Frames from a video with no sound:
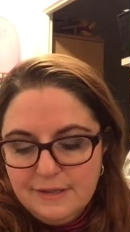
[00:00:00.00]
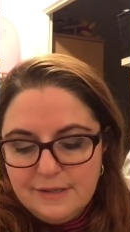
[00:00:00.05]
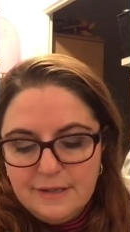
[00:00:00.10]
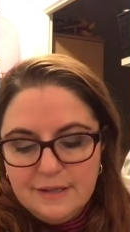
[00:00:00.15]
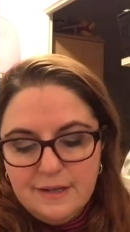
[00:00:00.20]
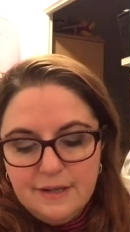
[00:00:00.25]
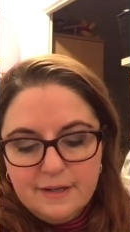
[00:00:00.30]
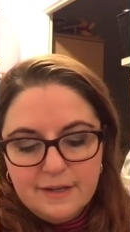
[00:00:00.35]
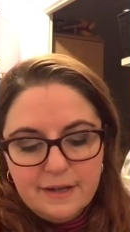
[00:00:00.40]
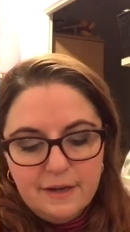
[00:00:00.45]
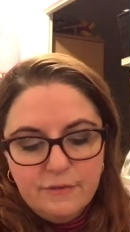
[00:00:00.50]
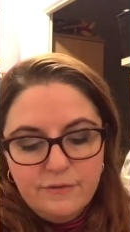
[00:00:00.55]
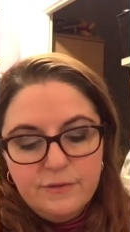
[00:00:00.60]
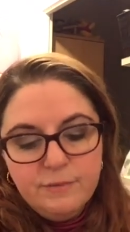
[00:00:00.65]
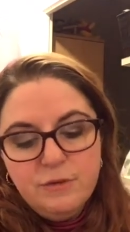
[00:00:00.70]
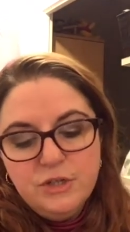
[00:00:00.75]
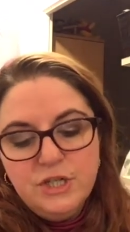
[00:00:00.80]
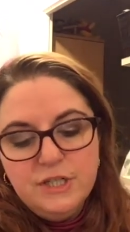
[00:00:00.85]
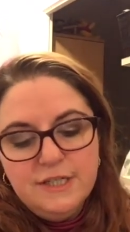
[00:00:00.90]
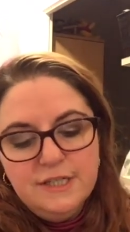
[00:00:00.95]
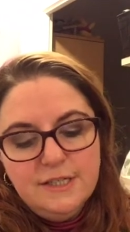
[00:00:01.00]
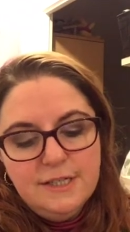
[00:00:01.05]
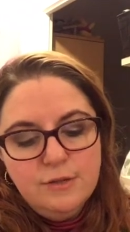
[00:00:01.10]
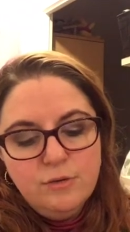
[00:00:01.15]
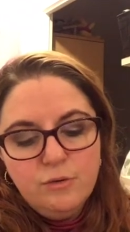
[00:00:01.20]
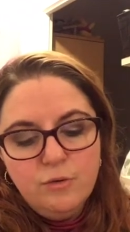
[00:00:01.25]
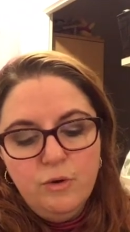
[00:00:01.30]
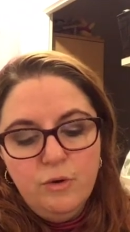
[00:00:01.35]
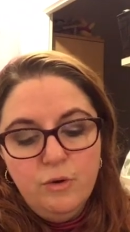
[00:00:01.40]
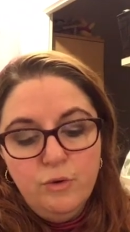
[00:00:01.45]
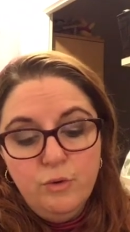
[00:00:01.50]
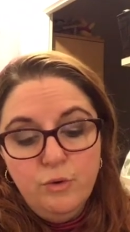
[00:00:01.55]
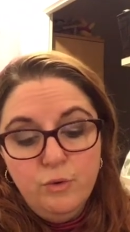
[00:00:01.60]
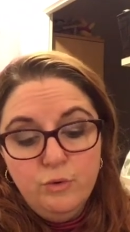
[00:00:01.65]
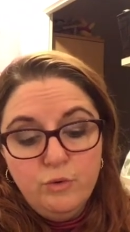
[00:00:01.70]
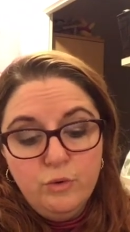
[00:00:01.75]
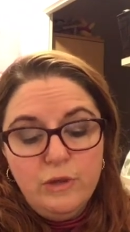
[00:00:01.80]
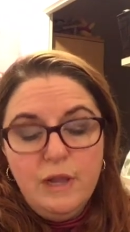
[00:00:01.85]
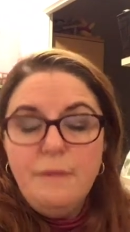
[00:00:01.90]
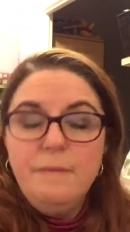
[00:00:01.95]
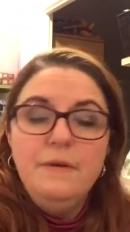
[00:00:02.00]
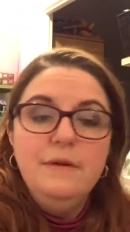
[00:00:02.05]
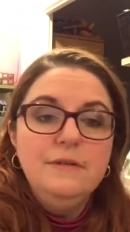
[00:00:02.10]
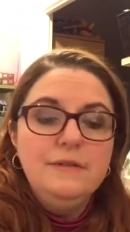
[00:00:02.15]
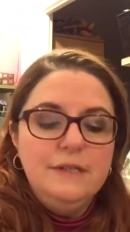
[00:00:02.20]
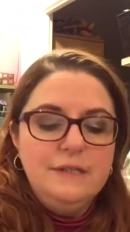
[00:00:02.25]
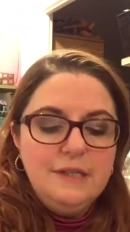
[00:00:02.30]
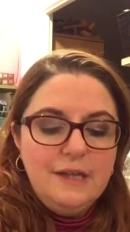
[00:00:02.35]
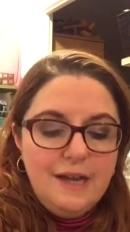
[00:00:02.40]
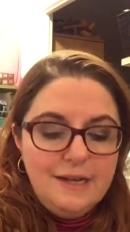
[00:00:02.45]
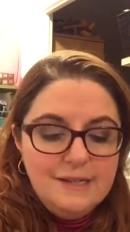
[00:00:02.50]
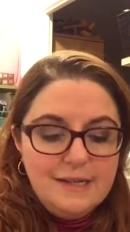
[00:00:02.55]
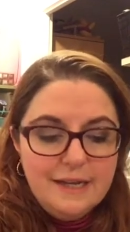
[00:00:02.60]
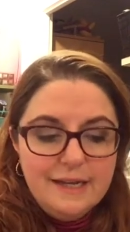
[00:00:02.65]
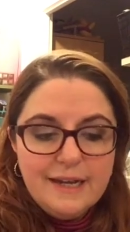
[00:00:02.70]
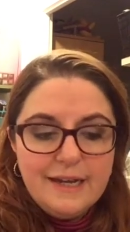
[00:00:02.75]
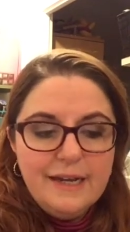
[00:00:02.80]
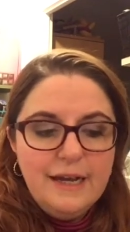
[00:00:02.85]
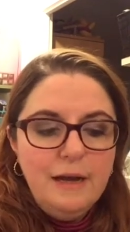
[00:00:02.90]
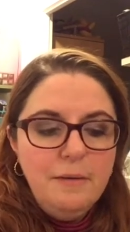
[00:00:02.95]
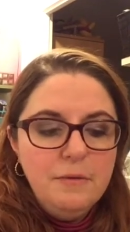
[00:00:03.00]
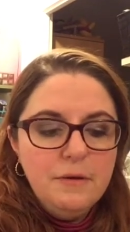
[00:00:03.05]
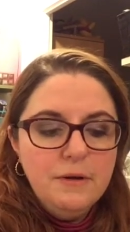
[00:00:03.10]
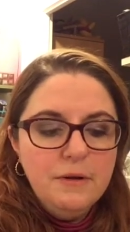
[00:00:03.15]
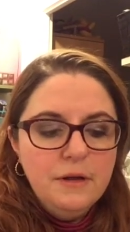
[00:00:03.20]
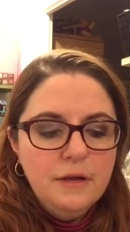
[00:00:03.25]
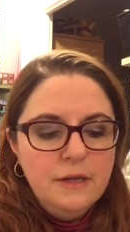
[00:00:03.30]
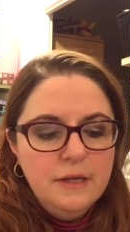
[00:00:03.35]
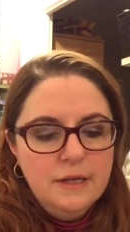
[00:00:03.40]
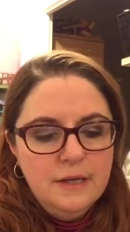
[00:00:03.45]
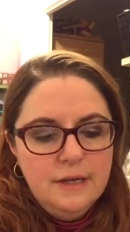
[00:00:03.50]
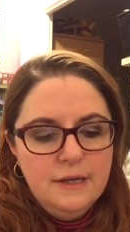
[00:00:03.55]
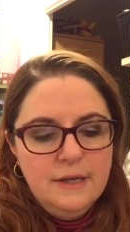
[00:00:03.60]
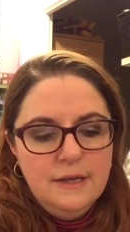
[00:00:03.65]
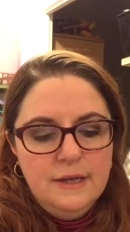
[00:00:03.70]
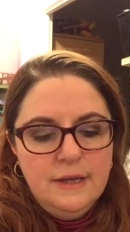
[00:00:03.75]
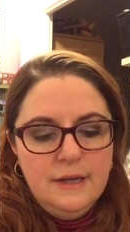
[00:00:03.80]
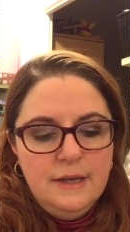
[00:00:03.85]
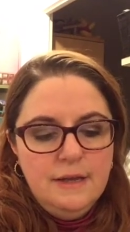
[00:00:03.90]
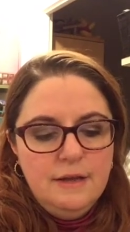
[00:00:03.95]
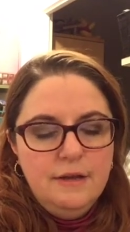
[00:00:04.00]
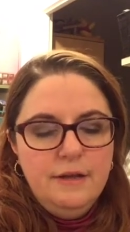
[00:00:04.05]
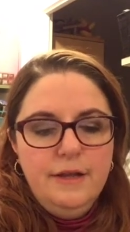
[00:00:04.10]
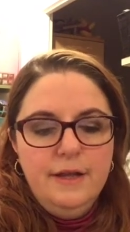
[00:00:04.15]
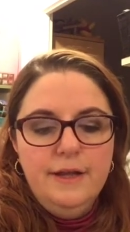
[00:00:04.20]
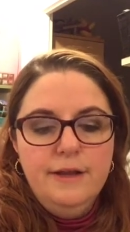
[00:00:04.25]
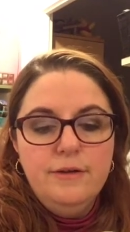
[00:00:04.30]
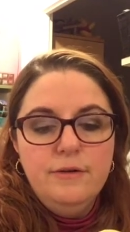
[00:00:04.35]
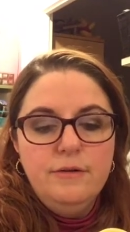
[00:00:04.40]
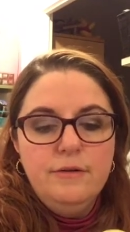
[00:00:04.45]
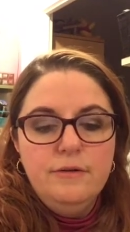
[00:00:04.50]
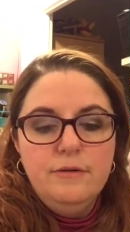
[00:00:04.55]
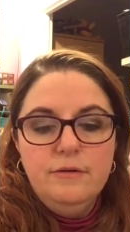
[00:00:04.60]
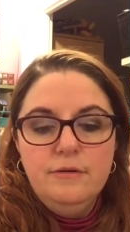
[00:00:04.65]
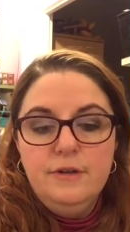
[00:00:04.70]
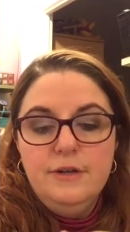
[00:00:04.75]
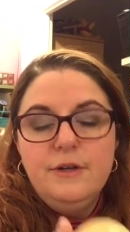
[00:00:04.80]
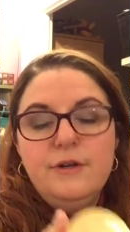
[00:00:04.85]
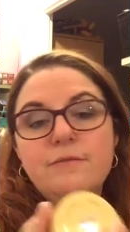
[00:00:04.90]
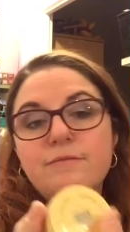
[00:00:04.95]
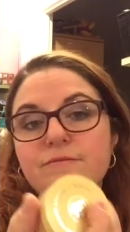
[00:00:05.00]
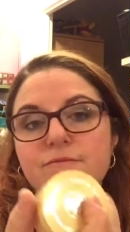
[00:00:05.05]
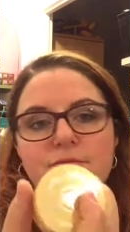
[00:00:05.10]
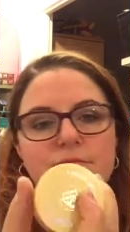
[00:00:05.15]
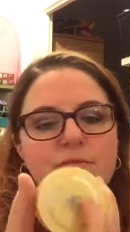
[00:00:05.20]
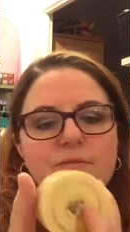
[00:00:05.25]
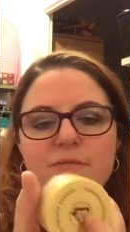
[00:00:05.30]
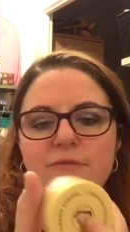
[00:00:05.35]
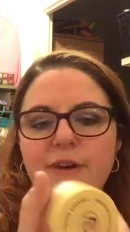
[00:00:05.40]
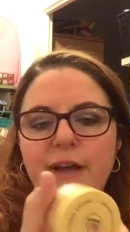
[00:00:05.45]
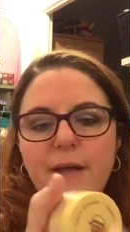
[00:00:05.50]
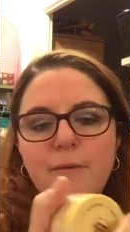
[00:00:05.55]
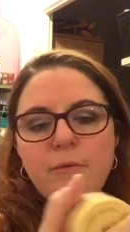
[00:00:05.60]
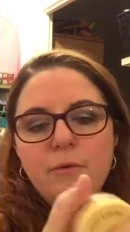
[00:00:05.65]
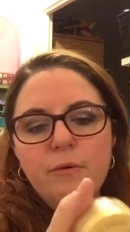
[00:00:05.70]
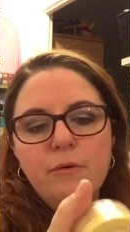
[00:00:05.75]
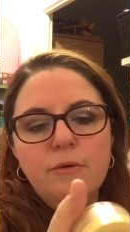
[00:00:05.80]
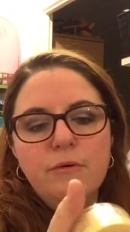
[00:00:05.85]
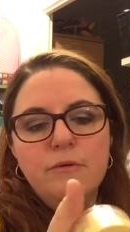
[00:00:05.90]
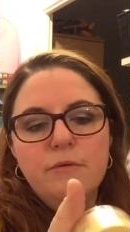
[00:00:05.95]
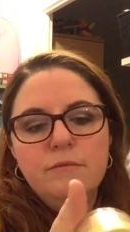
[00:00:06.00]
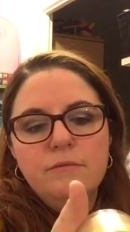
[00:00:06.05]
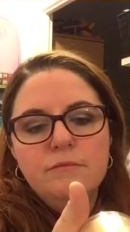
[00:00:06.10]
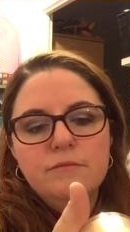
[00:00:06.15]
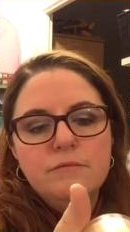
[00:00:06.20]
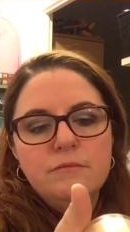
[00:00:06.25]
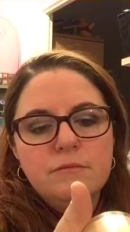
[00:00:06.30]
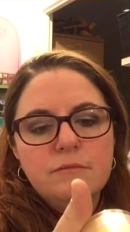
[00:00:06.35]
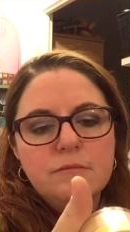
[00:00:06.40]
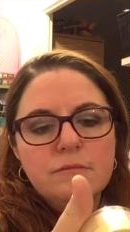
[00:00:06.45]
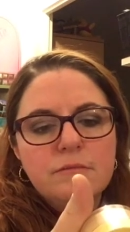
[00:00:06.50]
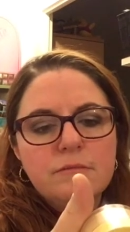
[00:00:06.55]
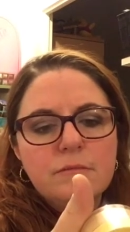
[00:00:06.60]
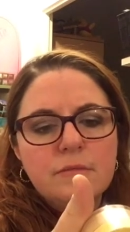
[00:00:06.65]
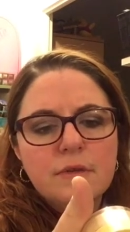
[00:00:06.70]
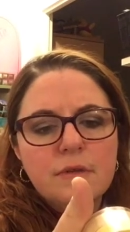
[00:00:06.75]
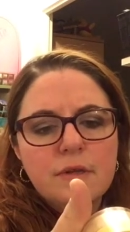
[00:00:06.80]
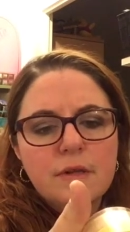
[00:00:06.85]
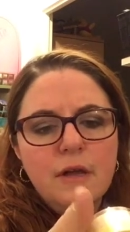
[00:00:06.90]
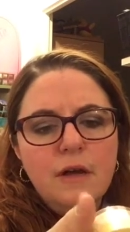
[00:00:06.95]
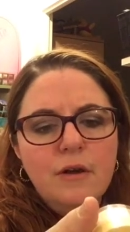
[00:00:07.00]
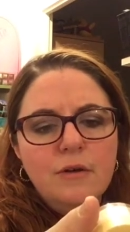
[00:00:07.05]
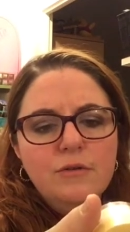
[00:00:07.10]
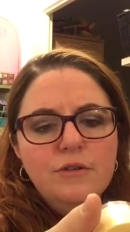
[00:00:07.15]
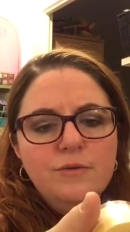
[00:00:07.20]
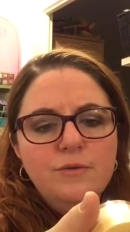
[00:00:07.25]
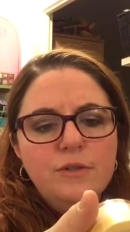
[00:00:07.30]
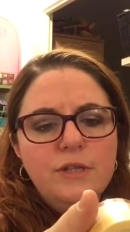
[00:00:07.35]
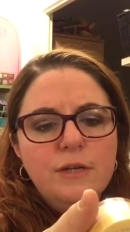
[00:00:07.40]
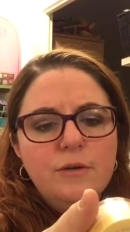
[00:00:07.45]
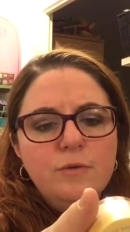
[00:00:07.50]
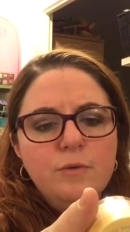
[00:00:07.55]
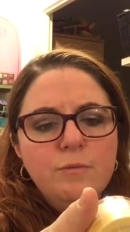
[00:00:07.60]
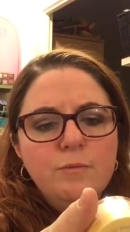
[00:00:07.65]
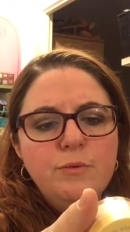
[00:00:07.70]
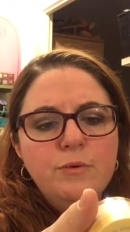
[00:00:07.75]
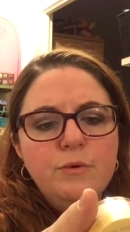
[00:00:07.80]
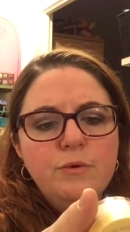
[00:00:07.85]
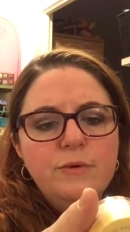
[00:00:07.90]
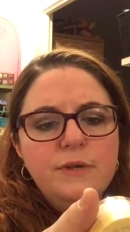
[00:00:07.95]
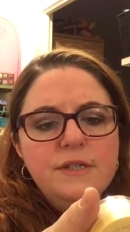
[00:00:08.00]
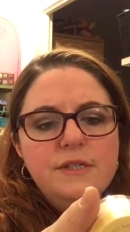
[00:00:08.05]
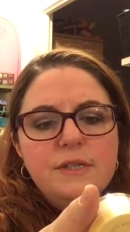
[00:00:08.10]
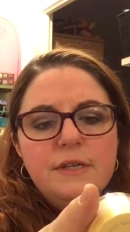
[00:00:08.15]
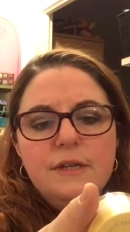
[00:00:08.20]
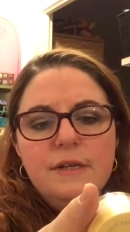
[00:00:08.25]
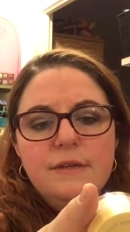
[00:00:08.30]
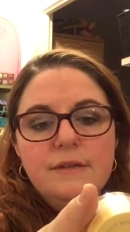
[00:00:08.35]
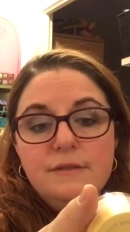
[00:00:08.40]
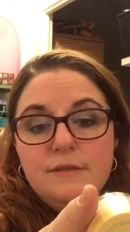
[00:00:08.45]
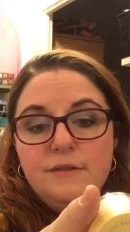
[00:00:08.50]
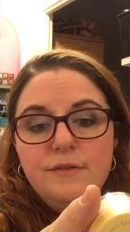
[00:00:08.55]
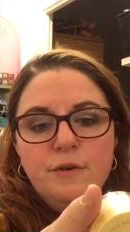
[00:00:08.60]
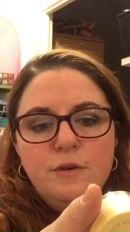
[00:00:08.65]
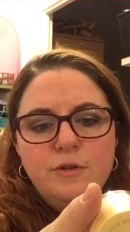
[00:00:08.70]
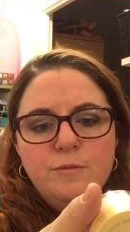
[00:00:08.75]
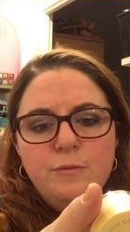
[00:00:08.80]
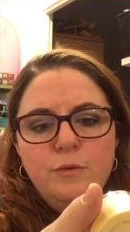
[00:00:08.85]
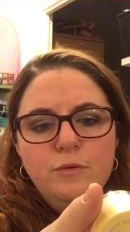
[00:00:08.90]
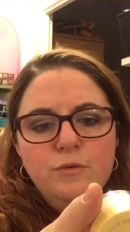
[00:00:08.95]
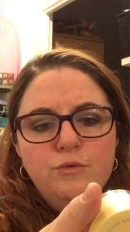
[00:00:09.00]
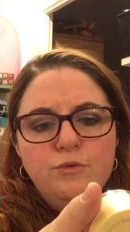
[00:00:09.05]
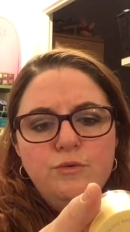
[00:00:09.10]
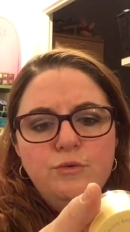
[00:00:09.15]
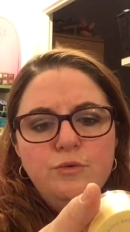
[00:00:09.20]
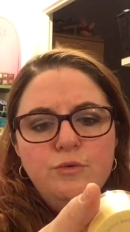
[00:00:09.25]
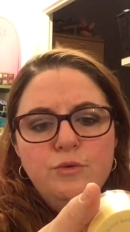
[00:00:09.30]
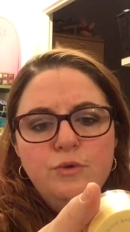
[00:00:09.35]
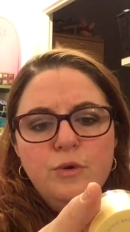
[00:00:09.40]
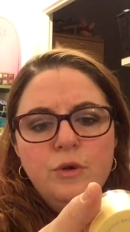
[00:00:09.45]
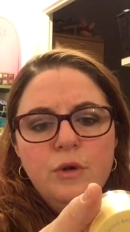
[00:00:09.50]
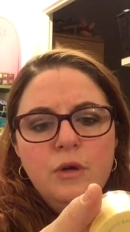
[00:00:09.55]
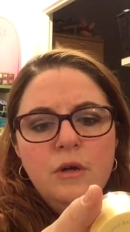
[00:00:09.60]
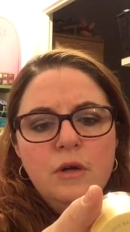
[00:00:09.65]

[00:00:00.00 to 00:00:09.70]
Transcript: C'était très... Enfin, moi, j'ai testé sur le, dos de la main, c'est très agréable. Et, euh, vraiment, euh, alors au niveau des compos, ouais, c'est franchement du...